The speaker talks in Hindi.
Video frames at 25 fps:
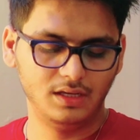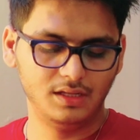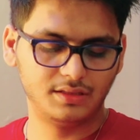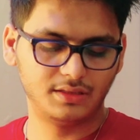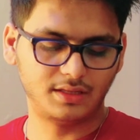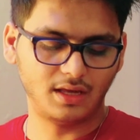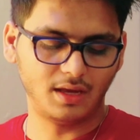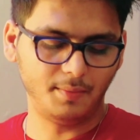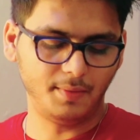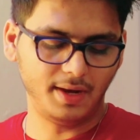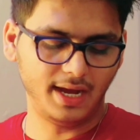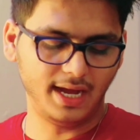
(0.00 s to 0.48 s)

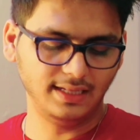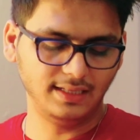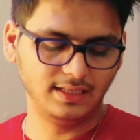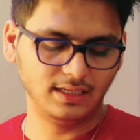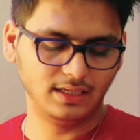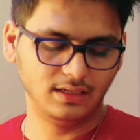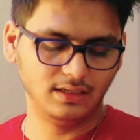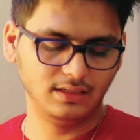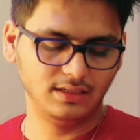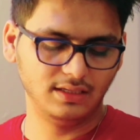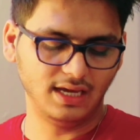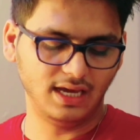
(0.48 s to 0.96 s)
इसके
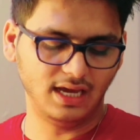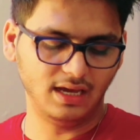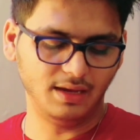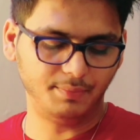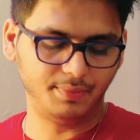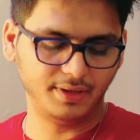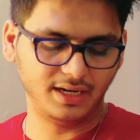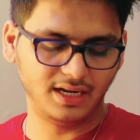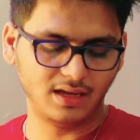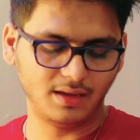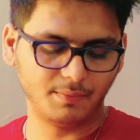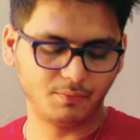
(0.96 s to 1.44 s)
बाद यहाँ
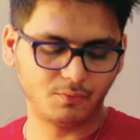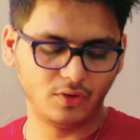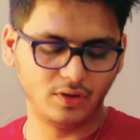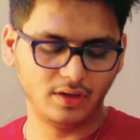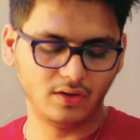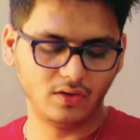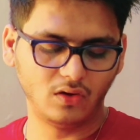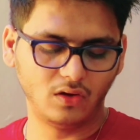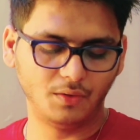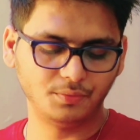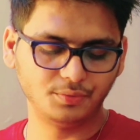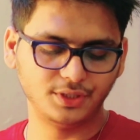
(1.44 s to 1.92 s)
पर आपको
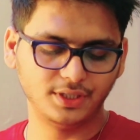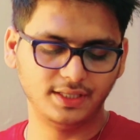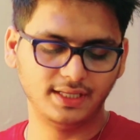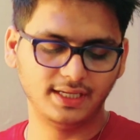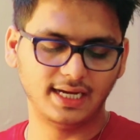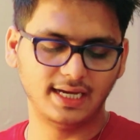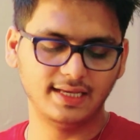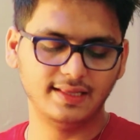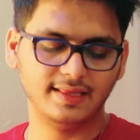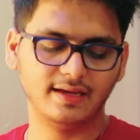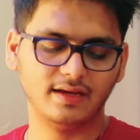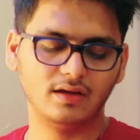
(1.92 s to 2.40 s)
एक ऑप्शन
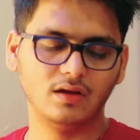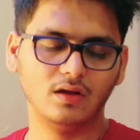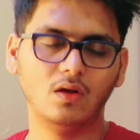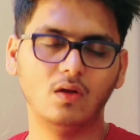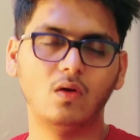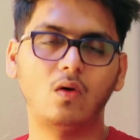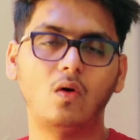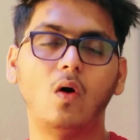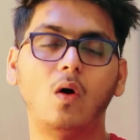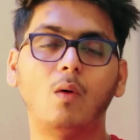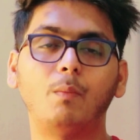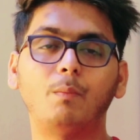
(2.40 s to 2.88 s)
दिखाई देगा
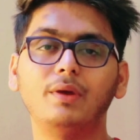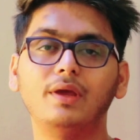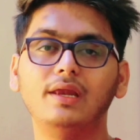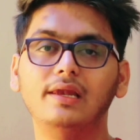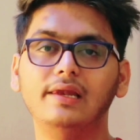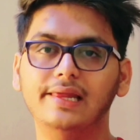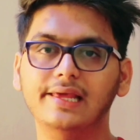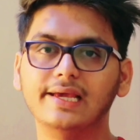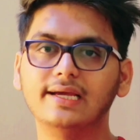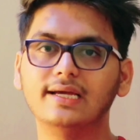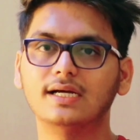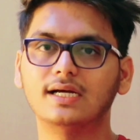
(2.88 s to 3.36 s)
कॉपी
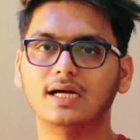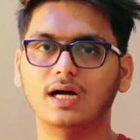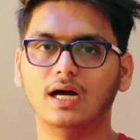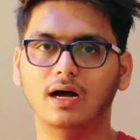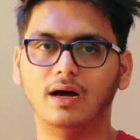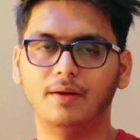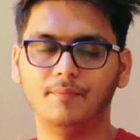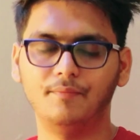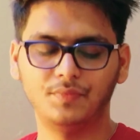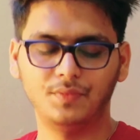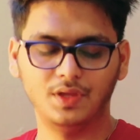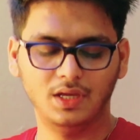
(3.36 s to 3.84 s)
लिंक
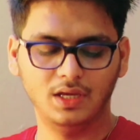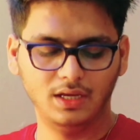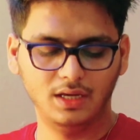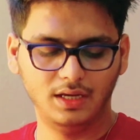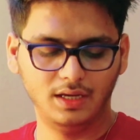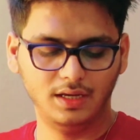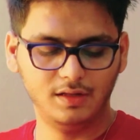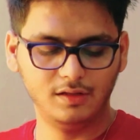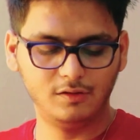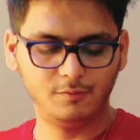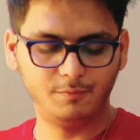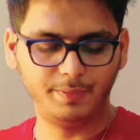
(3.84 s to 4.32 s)
का
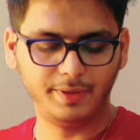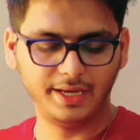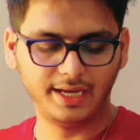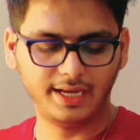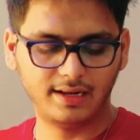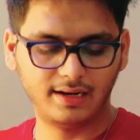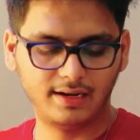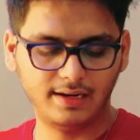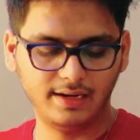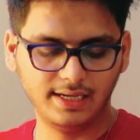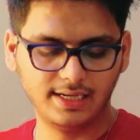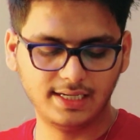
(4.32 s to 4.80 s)
इस पर
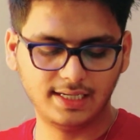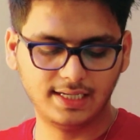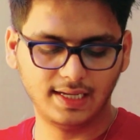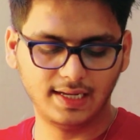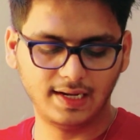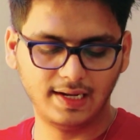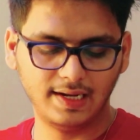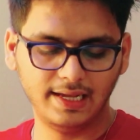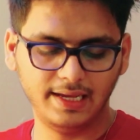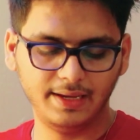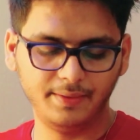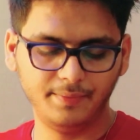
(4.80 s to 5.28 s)
क्लिक
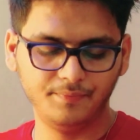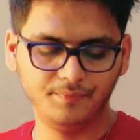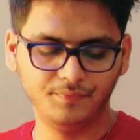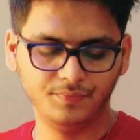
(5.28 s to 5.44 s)
कर लें